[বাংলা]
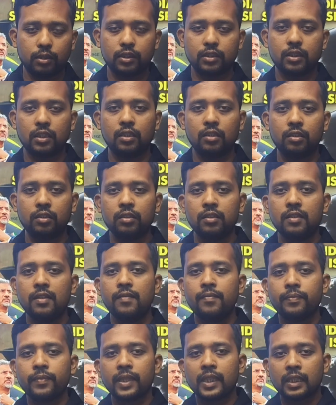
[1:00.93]
হয়েছিল
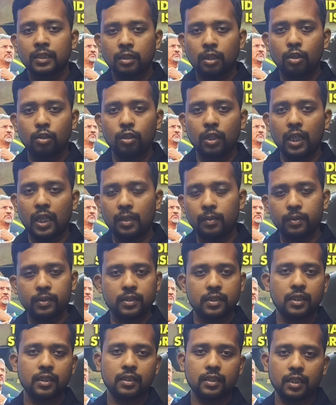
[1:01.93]
তো এবার
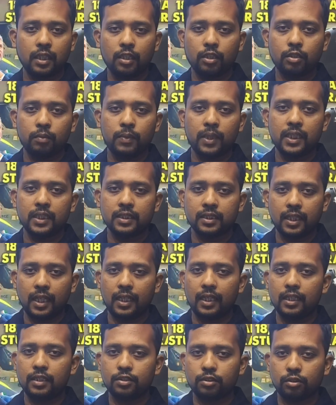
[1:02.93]
ঠিক সেরকমই
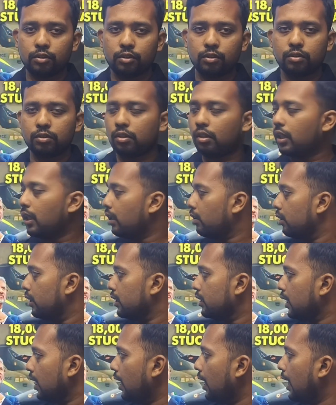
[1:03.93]
ইসরায়েলের জন্যও করা
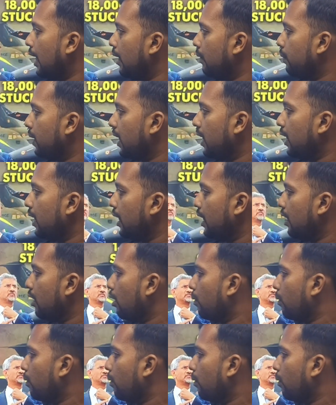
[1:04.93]
হয়েছে এইবারে এই